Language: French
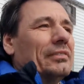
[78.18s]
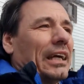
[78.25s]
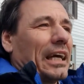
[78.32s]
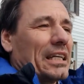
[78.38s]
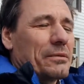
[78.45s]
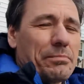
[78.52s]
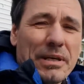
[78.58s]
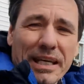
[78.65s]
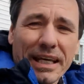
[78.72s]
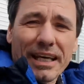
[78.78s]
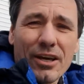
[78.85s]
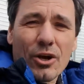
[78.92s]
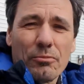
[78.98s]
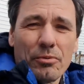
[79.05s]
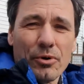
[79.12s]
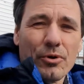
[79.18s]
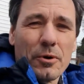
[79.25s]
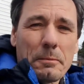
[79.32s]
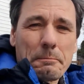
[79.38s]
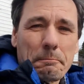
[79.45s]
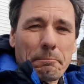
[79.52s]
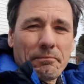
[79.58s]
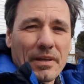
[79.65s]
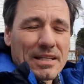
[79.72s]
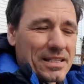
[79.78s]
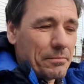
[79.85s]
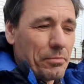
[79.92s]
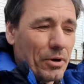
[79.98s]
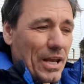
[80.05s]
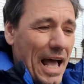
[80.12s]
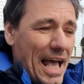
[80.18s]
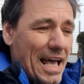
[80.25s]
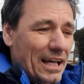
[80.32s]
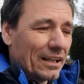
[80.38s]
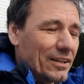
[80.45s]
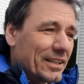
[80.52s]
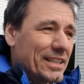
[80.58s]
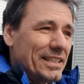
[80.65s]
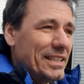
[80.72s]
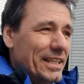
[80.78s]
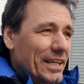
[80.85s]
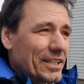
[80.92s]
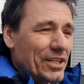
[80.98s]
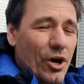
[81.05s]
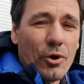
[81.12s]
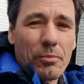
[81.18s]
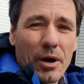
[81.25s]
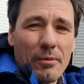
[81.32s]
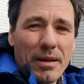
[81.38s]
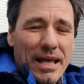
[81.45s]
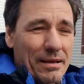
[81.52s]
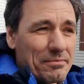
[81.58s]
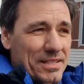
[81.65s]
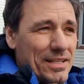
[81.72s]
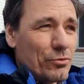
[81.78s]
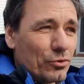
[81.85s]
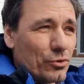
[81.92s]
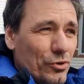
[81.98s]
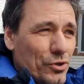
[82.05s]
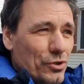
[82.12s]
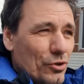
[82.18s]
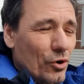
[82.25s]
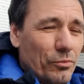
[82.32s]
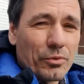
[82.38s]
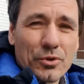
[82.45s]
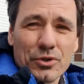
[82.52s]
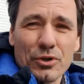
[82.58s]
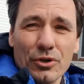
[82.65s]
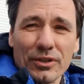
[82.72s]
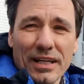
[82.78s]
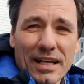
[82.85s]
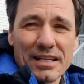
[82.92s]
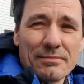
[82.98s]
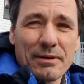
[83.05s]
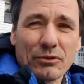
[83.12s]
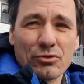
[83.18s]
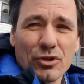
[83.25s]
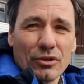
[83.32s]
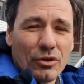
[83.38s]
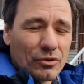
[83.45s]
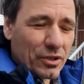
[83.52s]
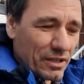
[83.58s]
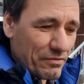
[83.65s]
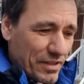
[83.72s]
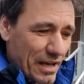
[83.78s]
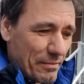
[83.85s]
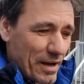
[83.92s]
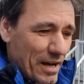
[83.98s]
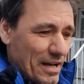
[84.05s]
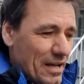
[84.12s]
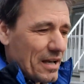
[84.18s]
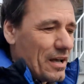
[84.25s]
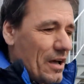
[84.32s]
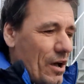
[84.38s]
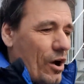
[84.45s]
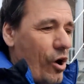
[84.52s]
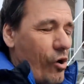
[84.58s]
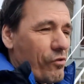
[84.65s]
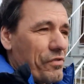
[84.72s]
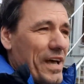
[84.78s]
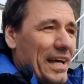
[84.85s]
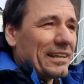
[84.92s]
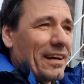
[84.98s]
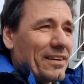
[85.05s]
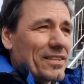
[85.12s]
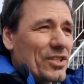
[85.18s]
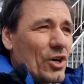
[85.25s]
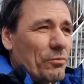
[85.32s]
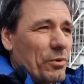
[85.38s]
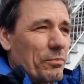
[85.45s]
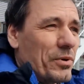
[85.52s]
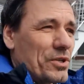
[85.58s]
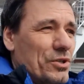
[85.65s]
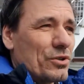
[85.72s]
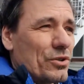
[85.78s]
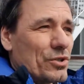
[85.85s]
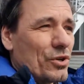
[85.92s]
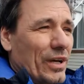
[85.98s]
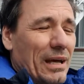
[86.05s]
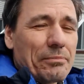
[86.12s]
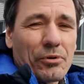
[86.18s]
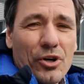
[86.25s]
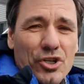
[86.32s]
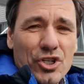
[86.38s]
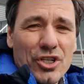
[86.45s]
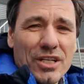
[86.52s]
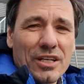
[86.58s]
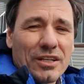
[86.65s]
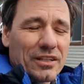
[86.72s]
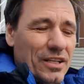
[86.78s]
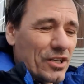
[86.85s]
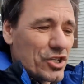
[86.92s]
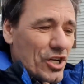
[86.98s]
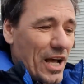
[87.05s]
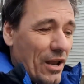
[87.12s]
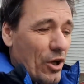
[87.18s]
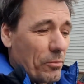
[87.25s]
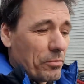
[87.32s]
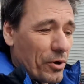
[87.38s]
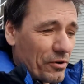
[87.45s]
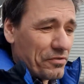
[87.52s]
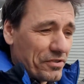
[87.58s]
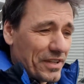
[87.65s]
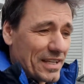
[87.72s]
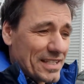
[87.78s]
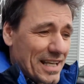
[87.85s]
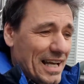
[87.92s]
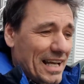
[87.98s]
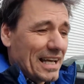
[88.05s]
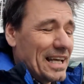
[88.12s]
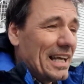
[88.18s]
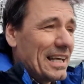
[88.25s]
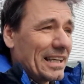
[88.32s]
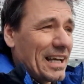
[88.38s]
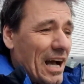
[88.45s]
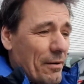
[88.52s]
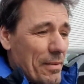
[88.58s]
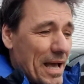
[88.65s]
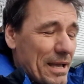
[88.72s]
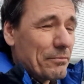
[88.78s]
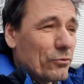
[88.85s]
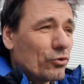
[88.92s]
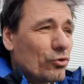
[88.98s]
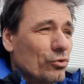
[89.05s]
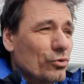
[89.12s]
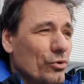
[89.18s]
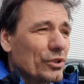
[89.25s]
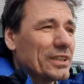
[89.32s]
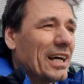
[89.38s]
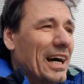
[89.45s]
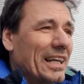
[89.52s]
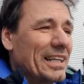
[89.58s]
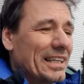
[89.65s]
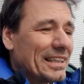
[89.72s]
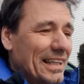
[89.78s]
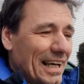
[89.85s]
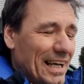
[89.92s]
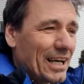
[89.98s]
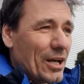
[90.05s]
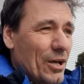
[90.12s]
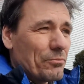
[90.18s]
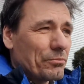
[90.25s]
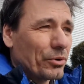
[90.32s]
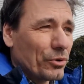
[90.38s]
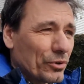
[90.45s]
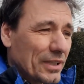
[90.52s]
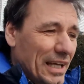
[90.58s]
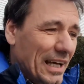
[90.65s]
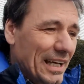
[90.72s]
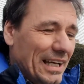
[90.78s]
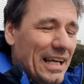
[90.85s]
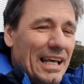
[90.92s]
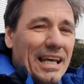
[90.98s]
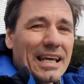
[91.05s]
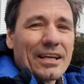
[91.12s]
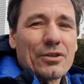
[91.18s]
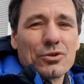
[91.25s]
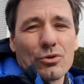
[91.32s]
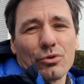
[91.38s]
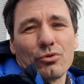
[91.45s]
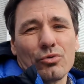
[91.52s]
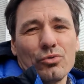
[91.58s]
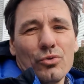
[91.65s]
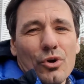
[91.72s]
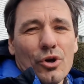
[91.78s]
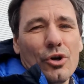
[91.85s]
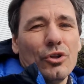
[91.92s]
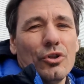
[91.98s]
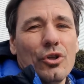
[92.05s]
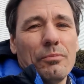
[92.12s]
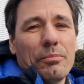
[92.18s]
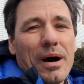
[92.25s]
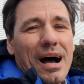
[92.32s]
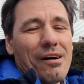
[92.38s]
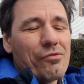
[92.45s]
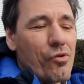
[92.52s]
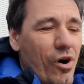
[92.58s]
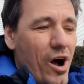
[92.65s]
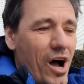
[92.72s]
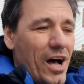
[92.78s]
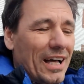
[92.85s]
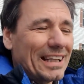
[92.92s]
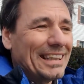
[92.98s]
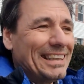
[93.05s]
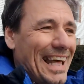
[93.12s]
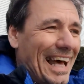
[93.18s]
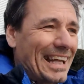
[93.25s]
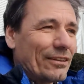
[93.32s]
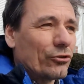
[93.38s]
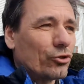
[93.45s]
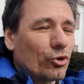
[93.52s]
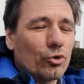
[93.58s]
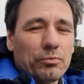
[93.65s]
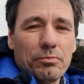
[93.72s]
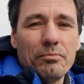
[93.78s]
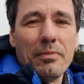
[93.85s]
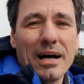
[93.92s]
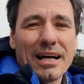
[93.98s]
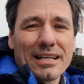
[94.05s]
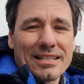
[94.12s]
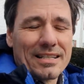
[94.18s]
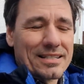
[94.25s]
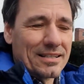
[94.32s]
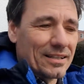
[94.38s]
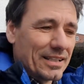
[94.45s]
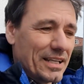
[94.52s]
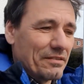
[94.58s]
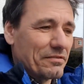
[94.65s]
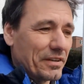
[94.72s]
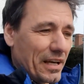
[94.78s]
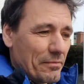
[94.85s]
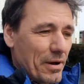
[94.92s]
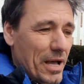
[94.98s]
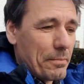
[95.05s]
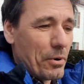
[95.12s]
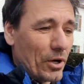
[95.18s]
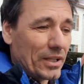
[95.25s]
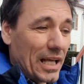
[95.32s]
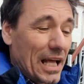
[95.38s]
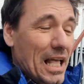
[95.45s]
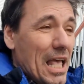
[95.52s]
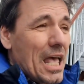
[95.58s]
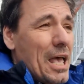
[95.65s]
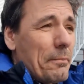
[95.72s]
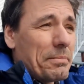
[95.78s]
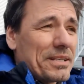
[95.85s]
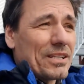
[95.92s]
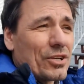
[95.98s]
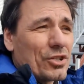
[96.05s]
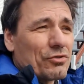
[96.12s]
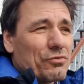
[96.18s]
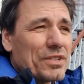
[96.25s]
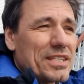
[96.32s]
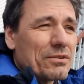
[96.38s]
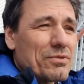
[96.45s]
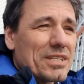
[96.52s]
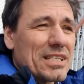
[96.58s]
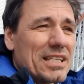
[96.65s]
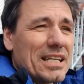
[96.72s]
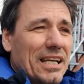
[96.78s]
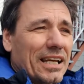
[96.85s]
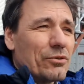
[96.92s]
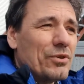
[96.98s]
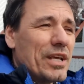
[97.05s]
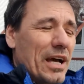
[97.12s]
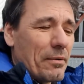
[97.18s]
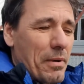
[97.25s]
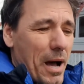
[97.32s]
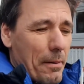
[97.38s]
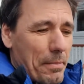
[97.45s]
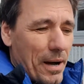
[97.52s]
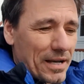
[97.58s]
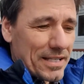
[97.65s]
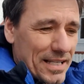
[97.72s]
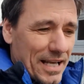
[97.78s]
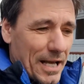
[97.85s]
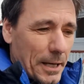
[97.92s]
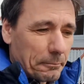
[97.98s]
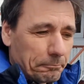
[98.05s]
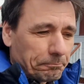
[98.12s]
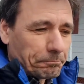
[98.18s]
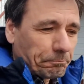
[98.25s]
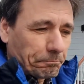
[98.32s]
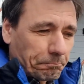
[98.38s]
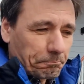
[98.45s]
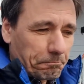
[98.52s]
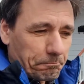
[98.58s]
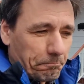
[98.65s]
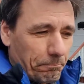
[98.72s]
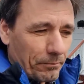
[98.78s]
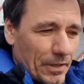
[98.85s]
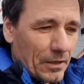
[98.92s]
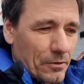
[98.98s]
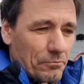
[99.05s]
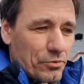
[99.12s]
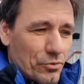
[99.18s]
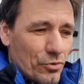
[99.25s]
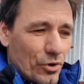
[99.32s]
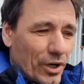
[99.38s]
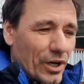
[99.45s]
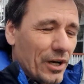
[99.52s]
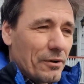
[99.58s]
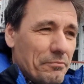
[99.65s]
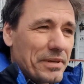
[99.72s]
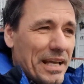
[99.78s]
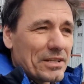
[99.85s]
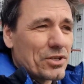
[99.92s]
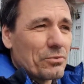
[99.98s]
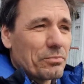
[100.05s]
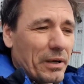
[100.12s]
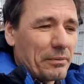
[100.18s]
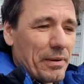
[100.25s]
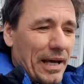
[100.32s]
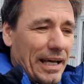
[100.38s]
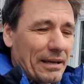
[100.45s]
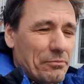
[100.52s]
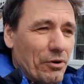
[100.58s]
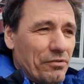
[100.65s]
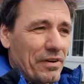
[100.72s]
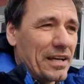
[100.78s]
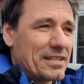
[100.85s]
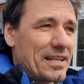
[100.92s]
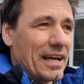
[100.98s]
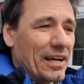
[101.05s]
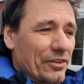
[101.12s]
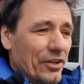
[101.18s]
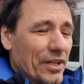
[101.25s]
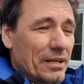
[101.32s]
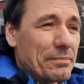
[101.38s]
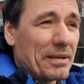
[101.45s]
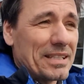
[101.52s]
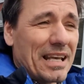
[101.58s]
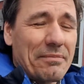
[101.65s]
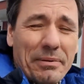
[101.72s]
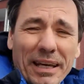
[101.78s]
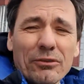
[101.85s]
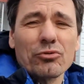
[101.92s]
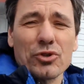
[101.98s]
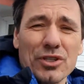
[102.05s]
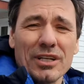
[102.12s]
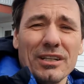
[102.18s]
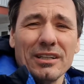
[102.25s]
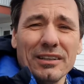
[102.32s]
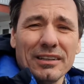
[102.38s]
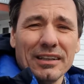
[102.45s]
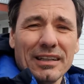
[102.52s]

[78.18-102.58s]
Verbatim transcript: respirer un peu, c'est pas l'air euh, qui, a un problème, c'est nous tous qu'on peut se transmettre tout ça. Donc, évidemment, on fait attention pour ne pas se, rapprocher euh, des gens. Alors, profitez-en quand même tout en étant prudent et surtout ne pas avoir d'attroupement. C'est ça qui est vraiment important. Puis ça, je vous le dis aussi régulièrement en passant, hein, pour euh, bien se préparer pour faire sa randonnée, parce qu'après tout ça, là,